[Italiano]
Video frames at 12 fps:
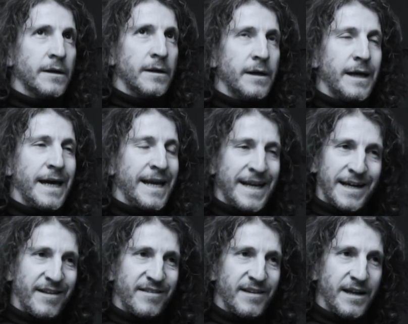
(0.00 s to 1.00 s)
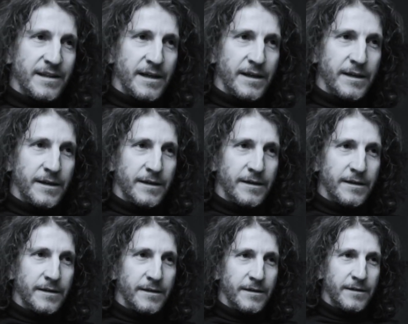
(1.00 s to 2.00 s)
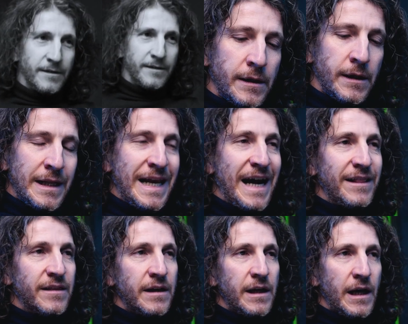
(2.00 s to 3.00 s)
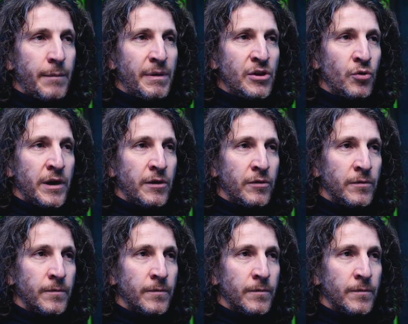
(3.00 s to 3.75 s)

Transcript: è una cazzata. Gli altri abbandonino.